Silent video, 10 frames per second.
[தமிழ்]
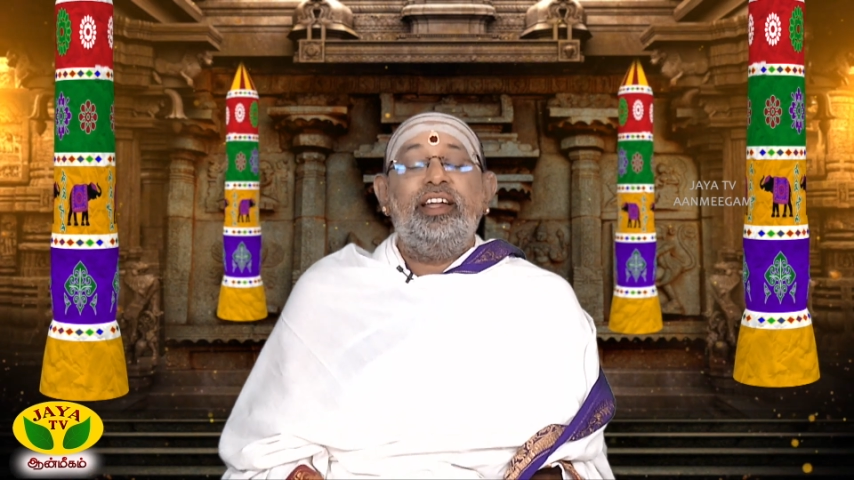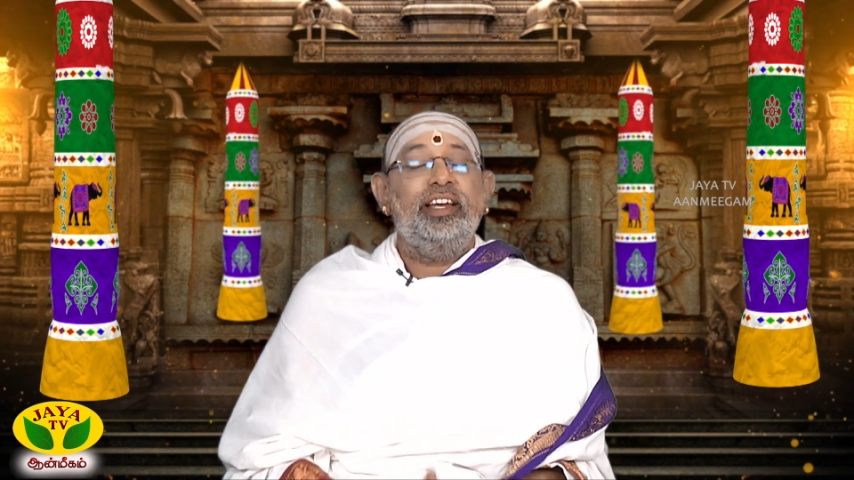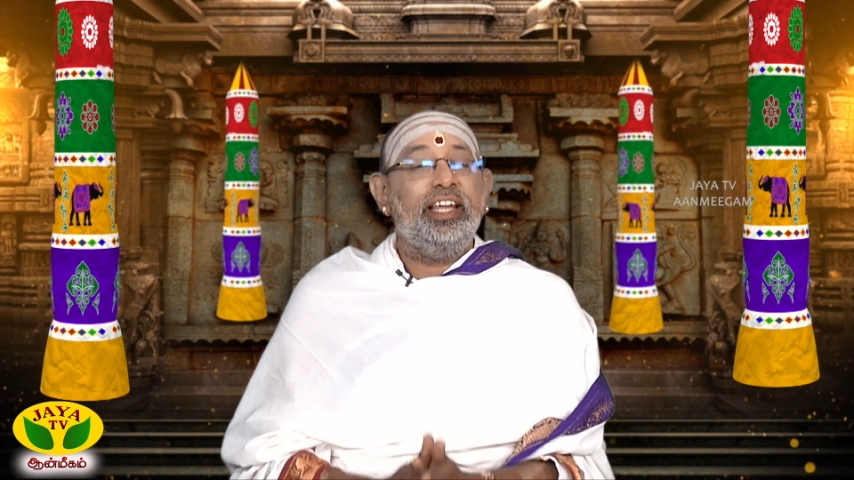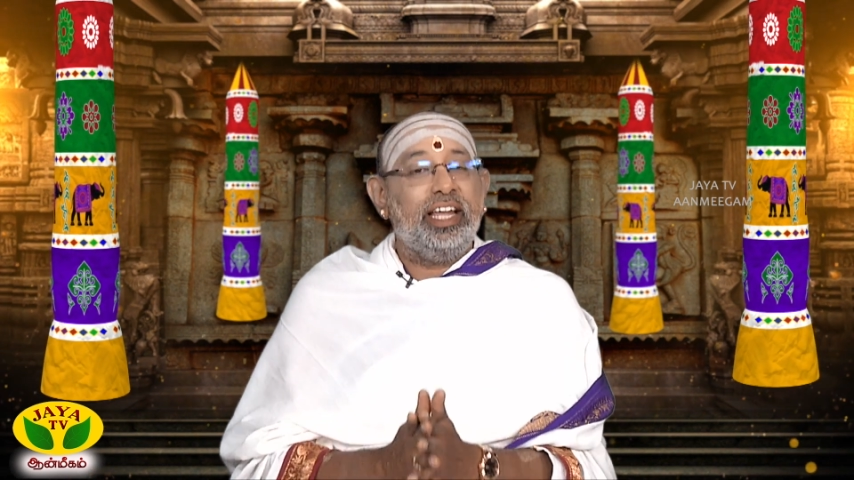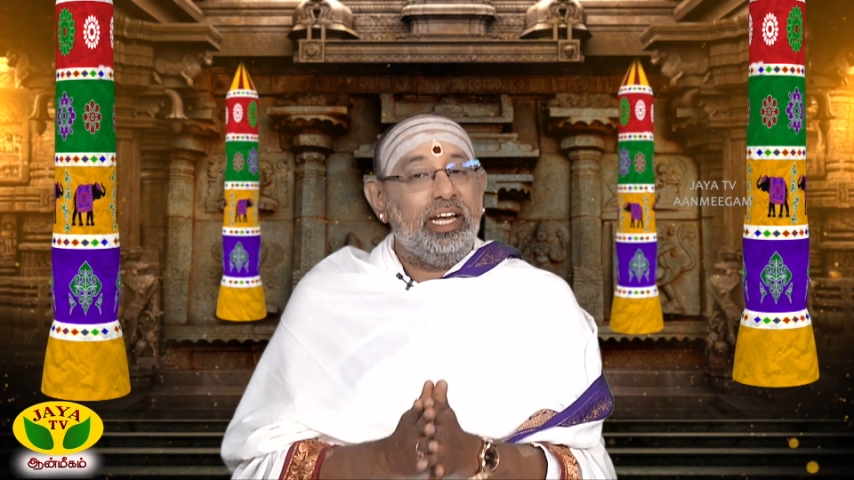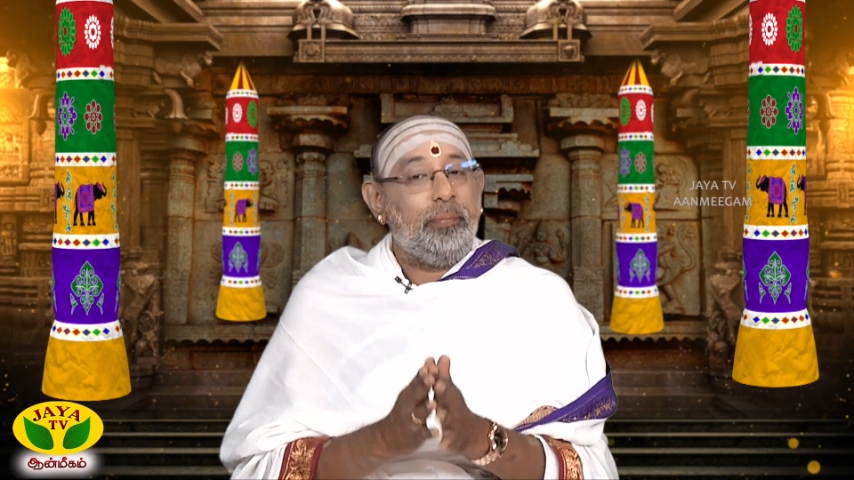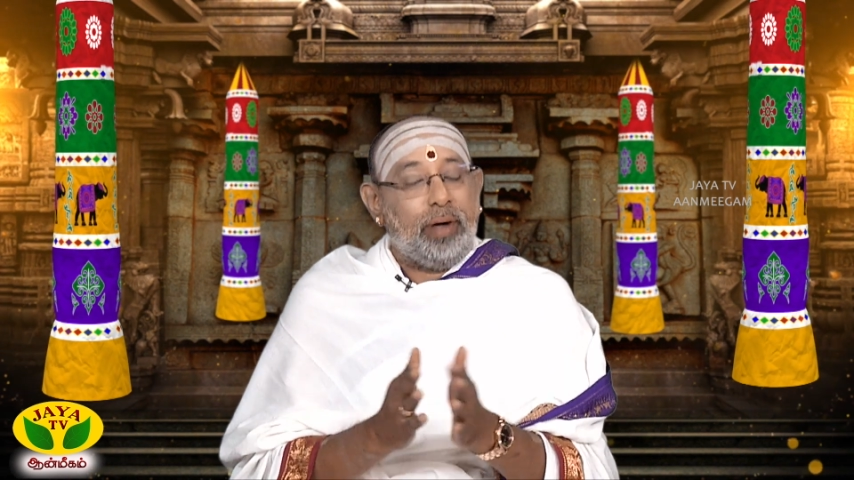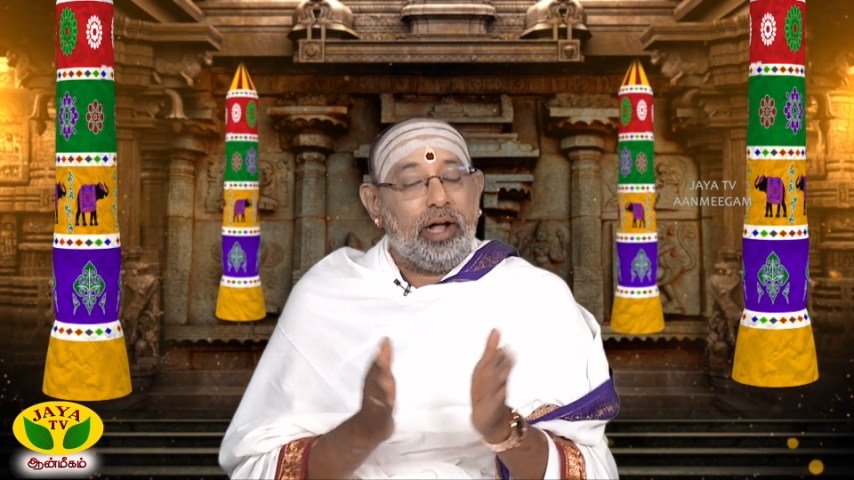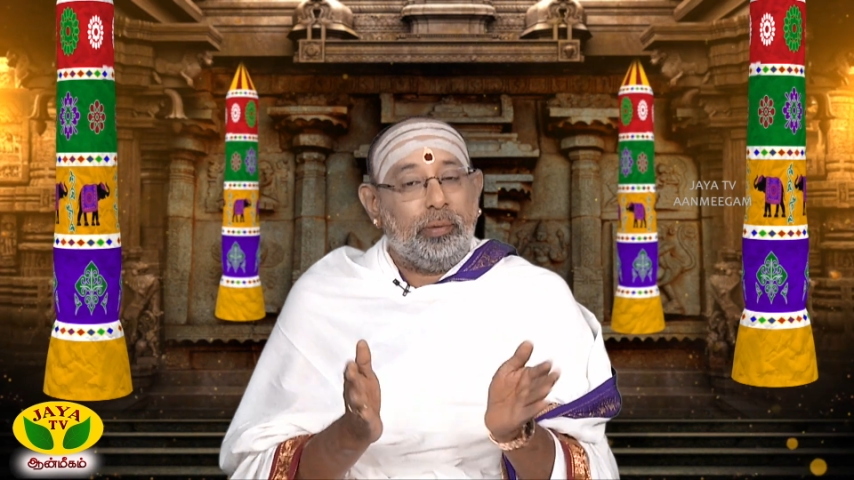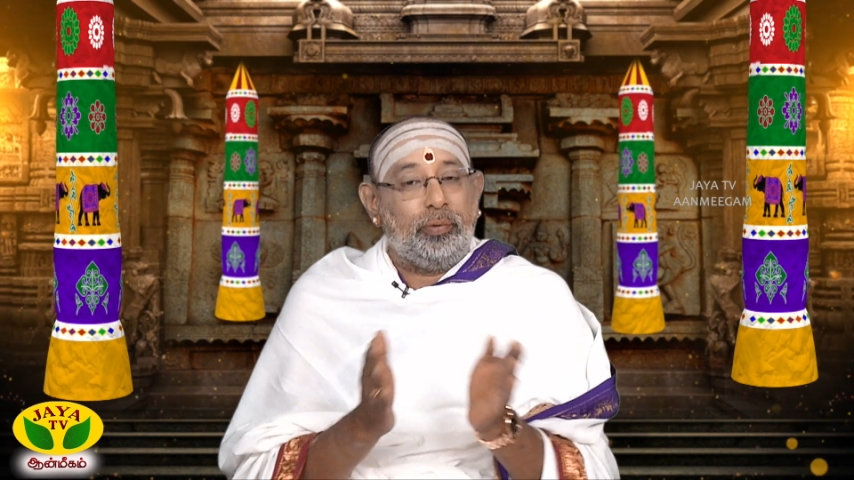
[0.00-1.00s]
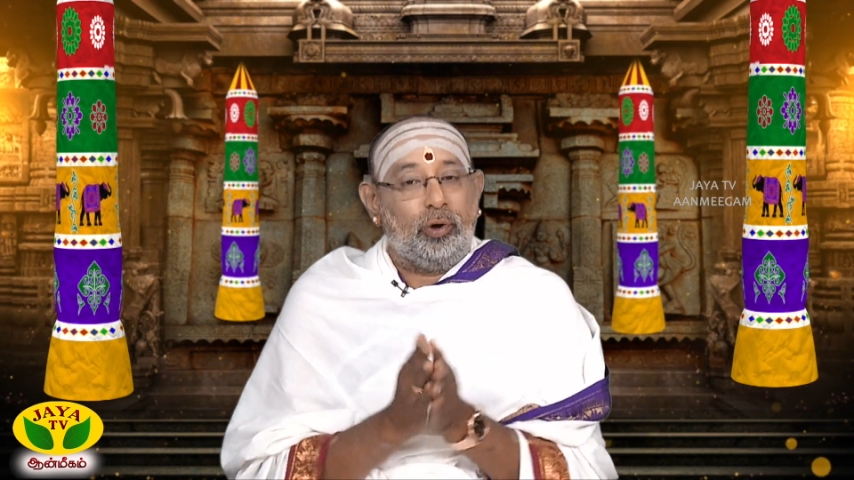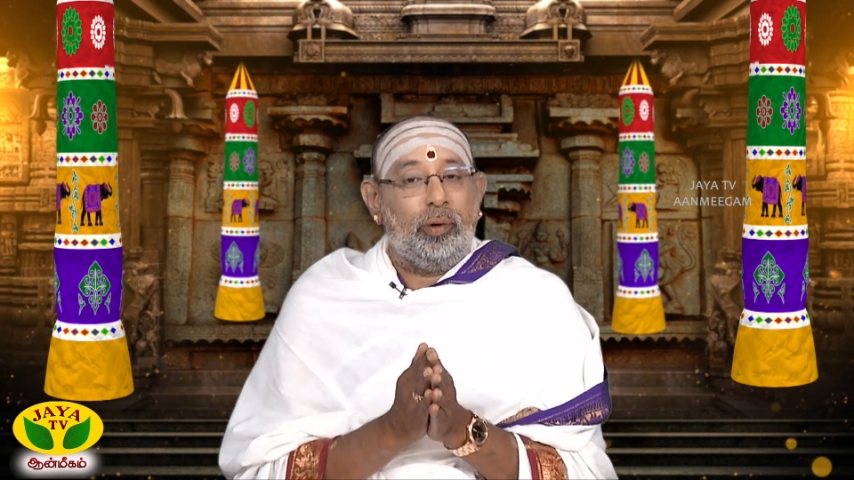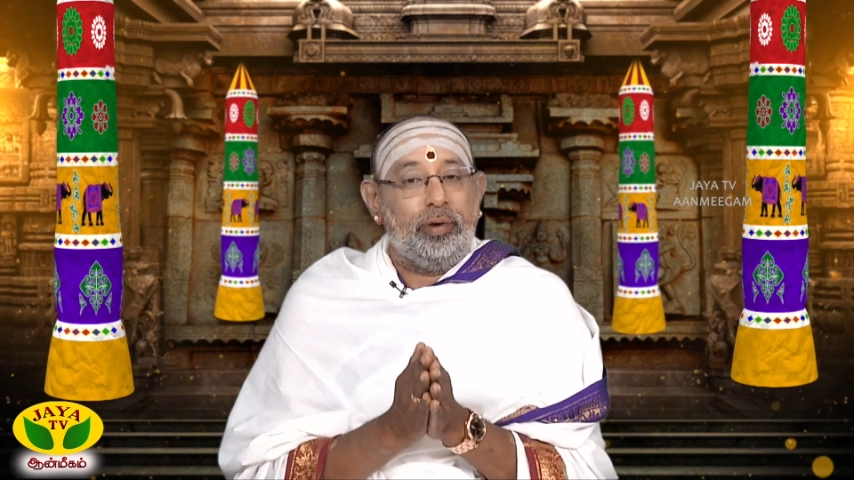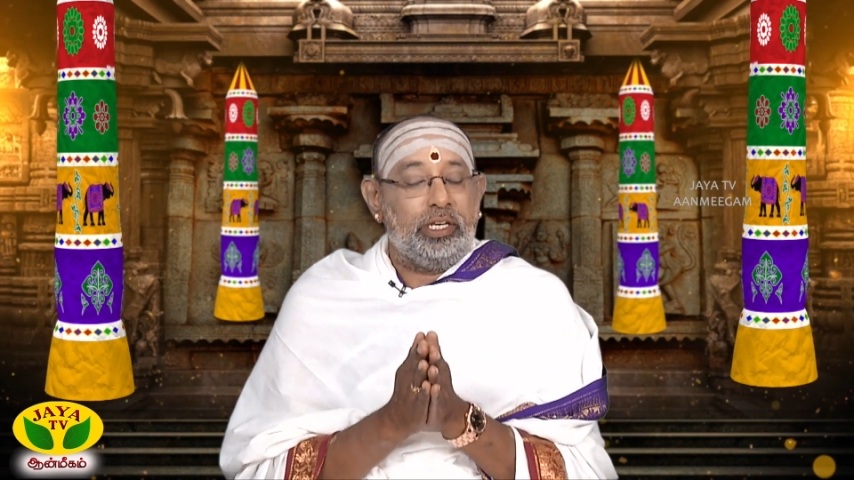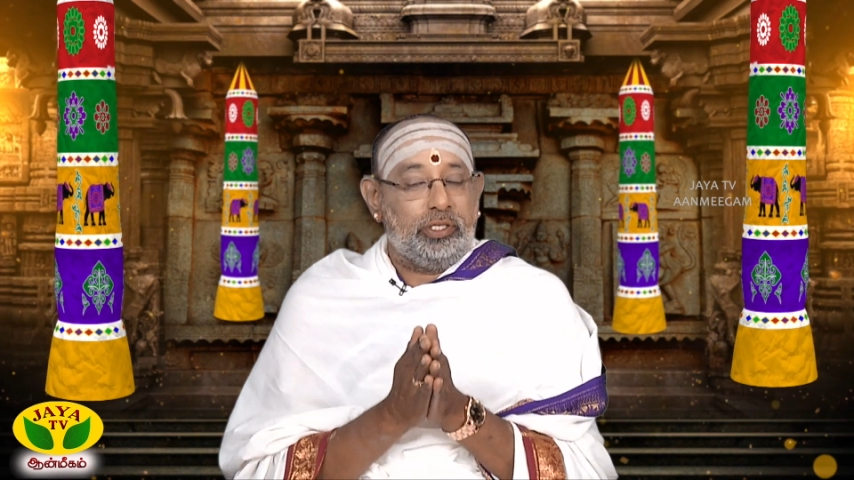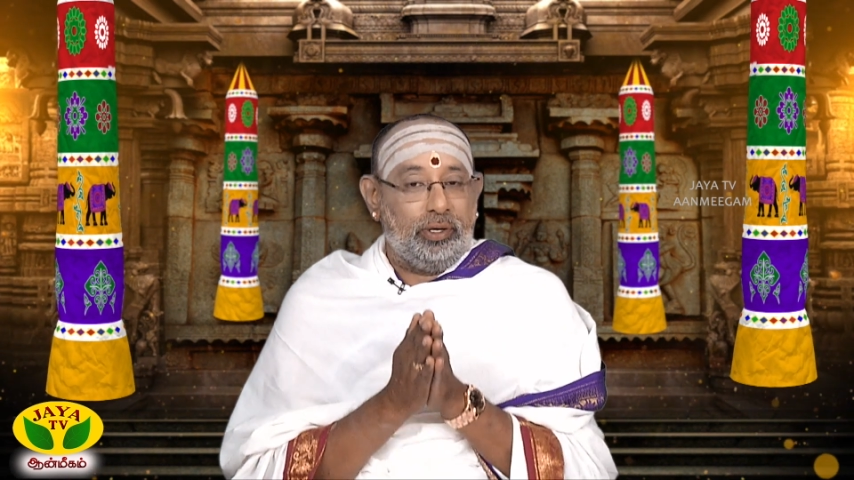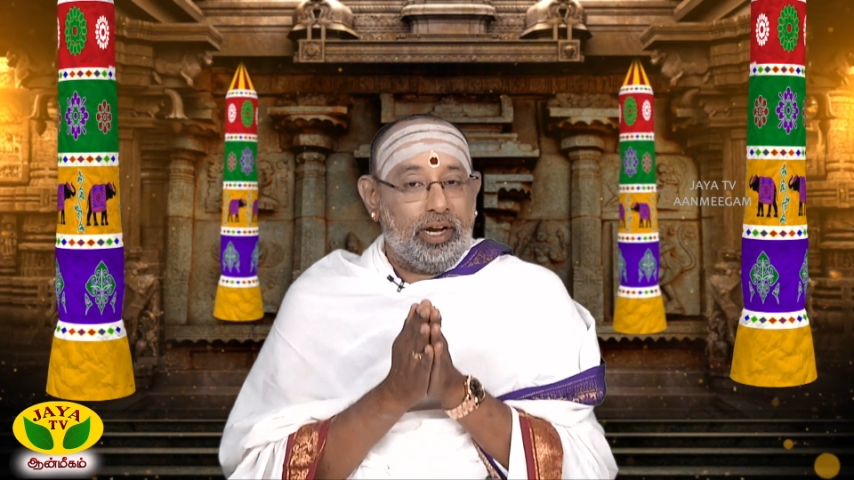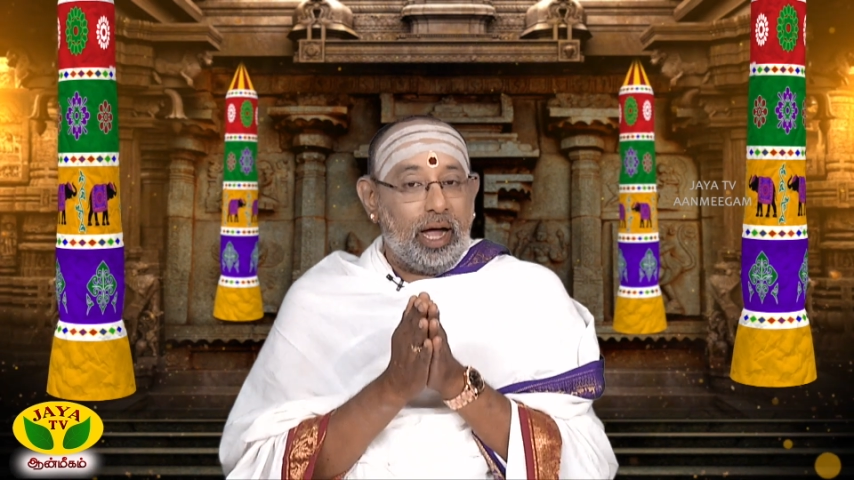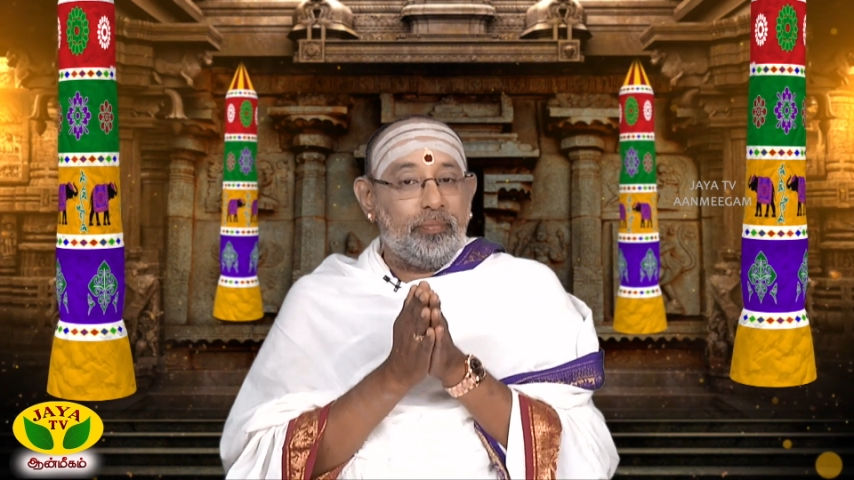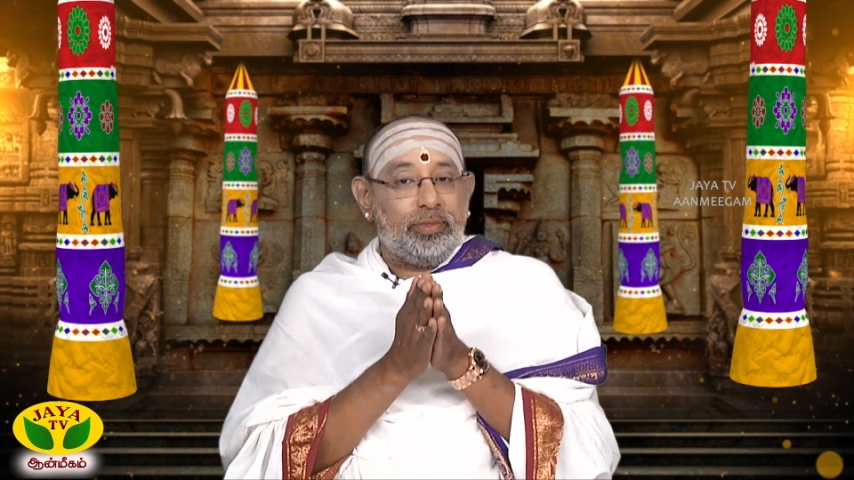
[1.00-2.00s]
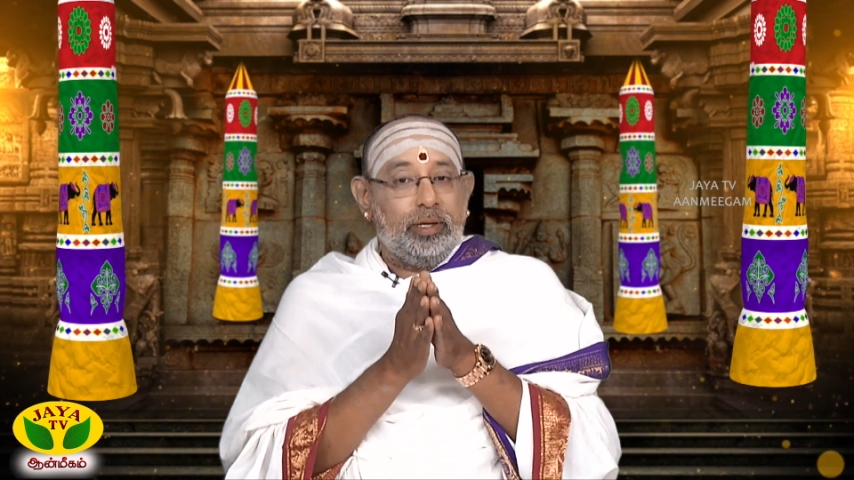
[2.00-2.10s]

இன்றைக்கி என்ன பார்க்க போகிறோம் அப்படின்னு சொன்னால்